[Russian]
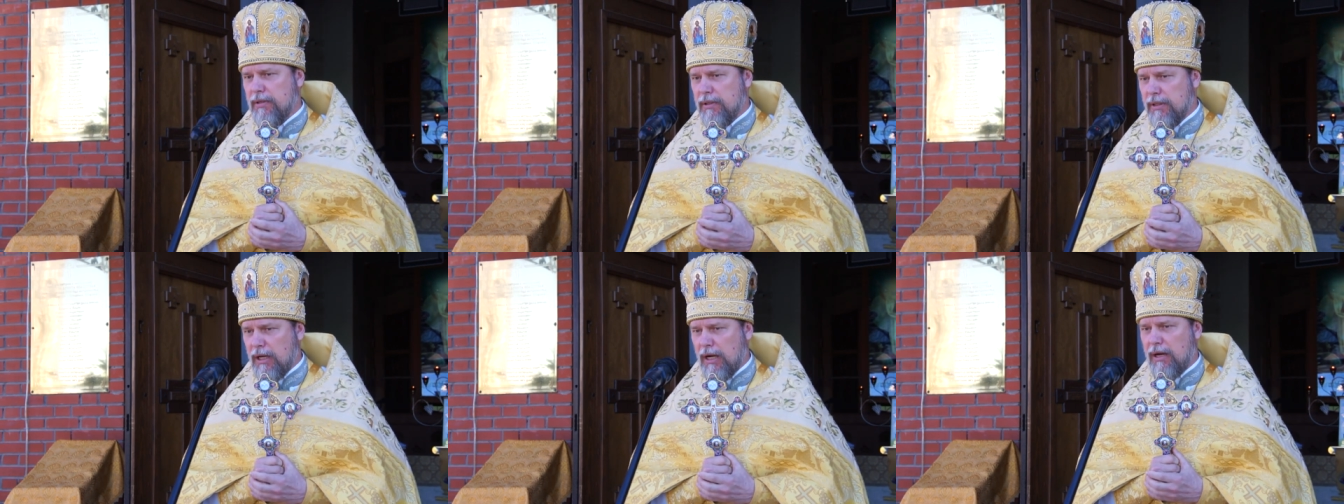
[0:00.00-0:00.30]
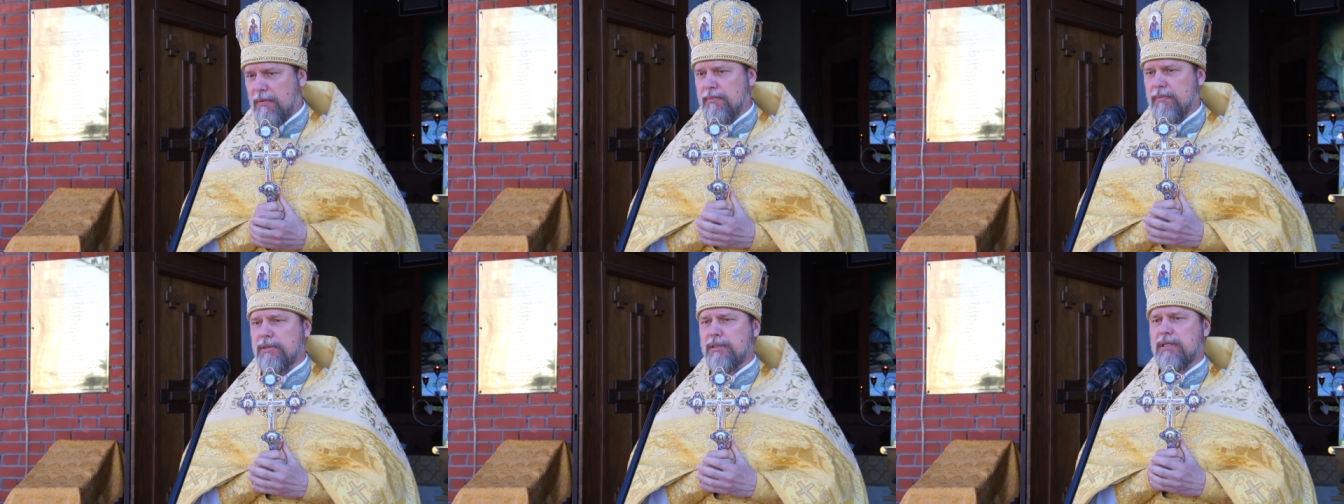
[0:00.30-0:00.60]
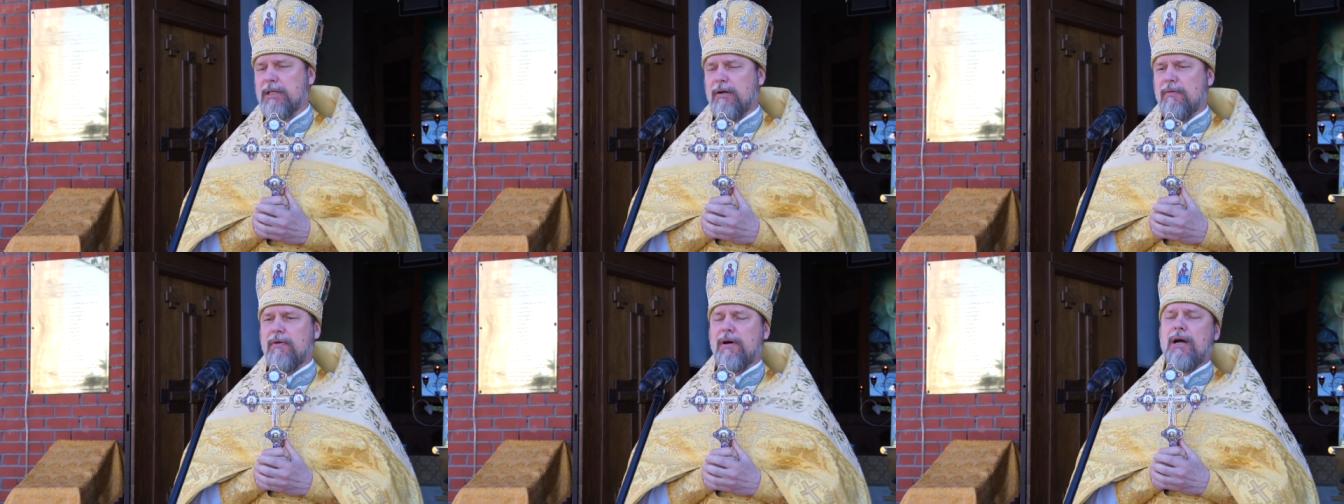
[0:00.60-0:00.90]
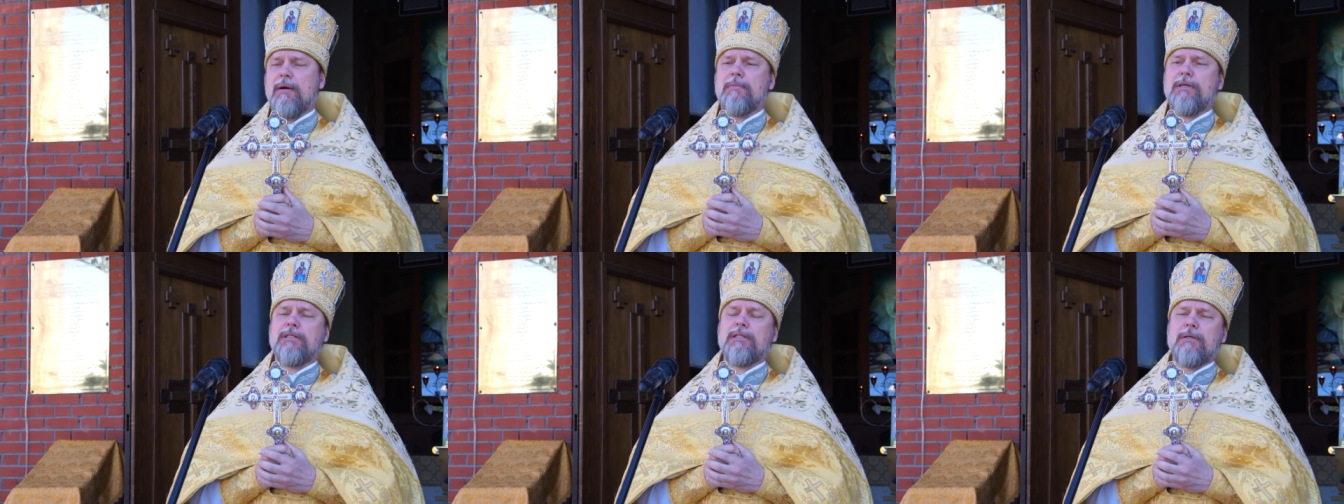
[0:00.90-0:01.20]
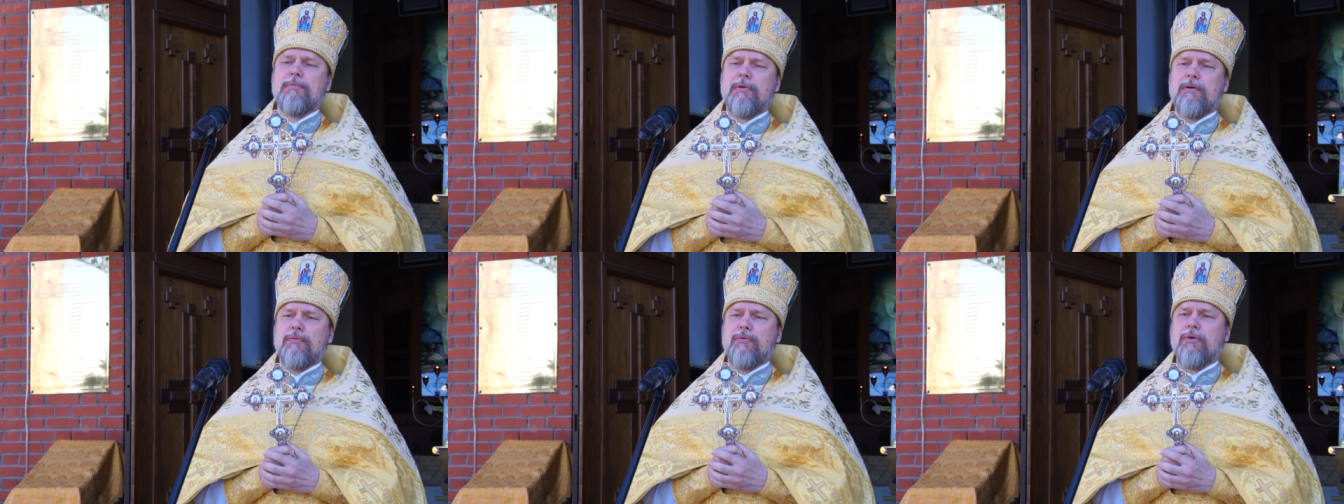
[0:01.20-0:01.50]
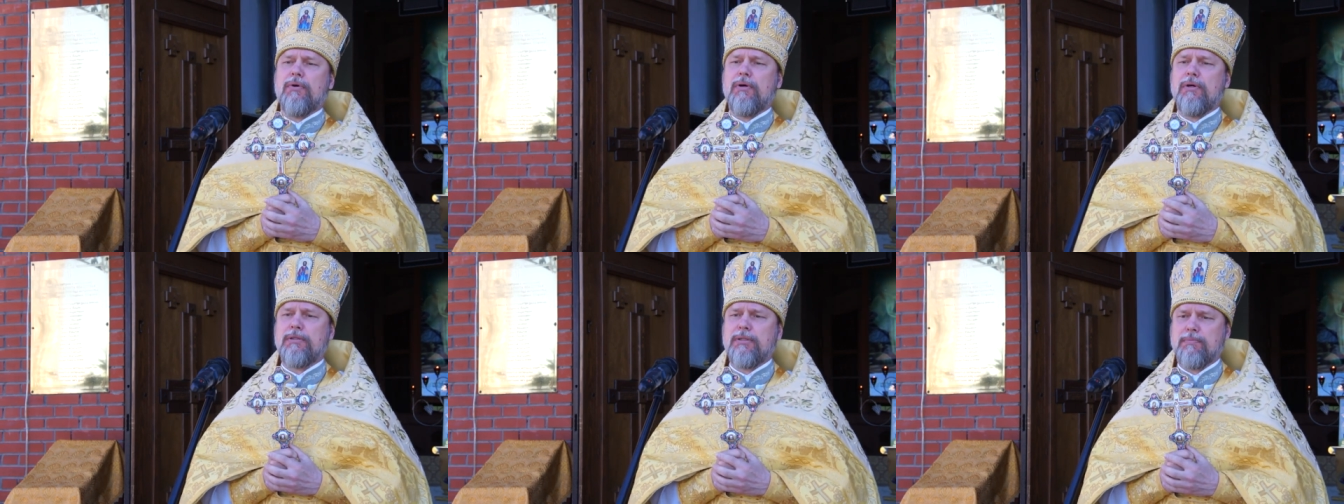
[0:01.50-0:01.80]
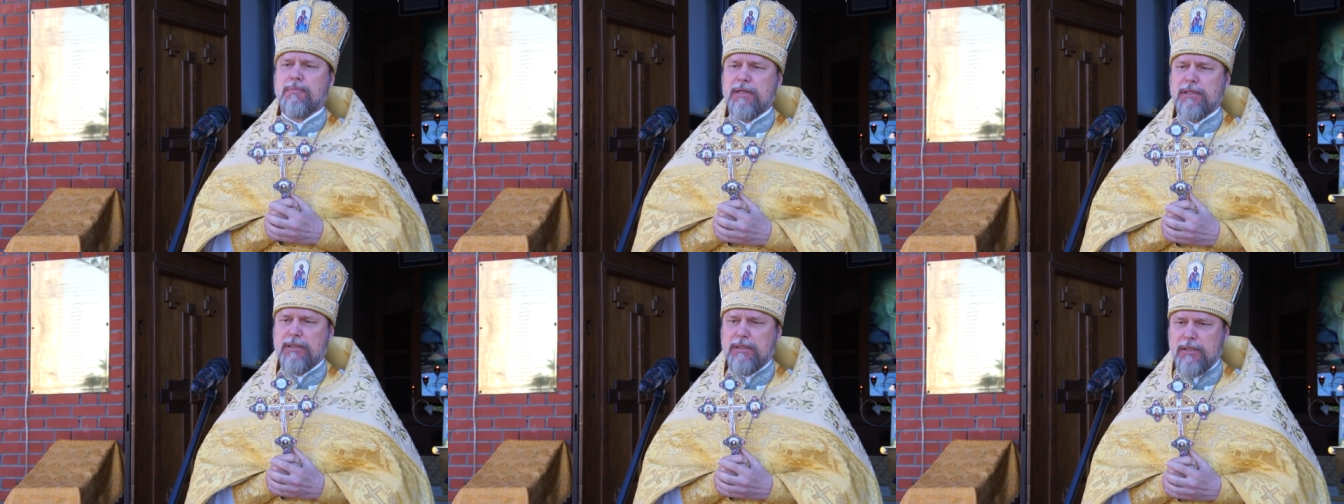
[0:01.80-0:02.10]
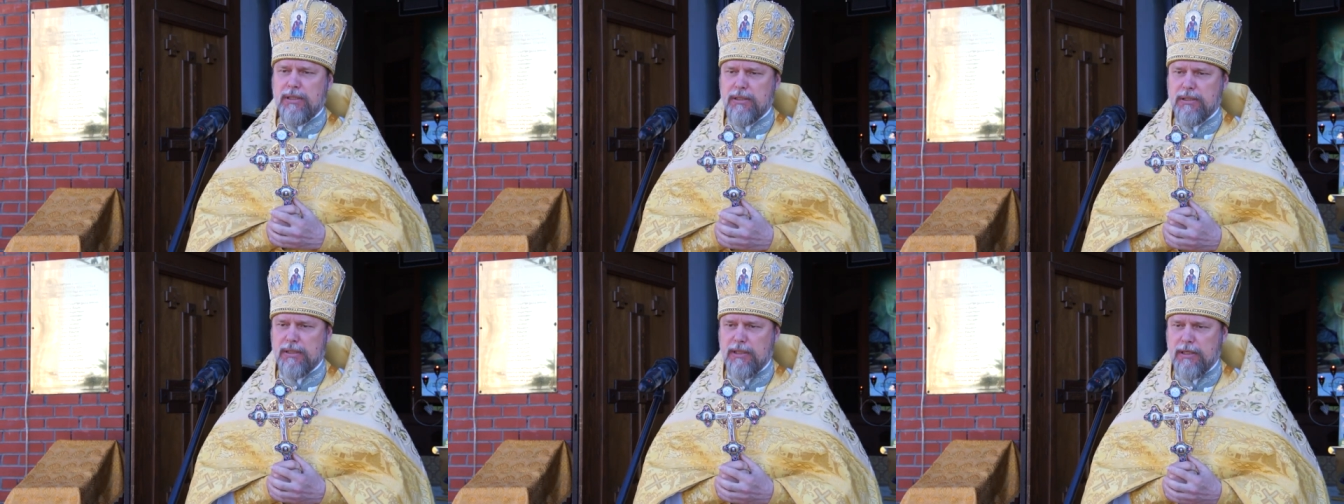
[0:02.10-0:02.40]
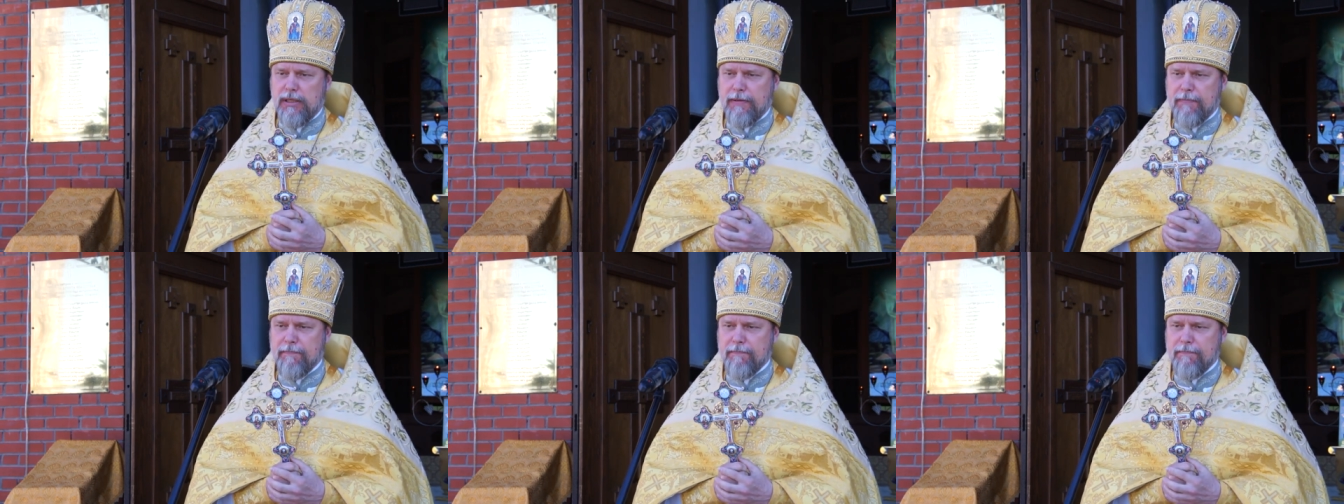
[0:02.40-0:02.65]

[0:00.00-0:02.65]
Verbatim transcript: нам словами самого Спасителя.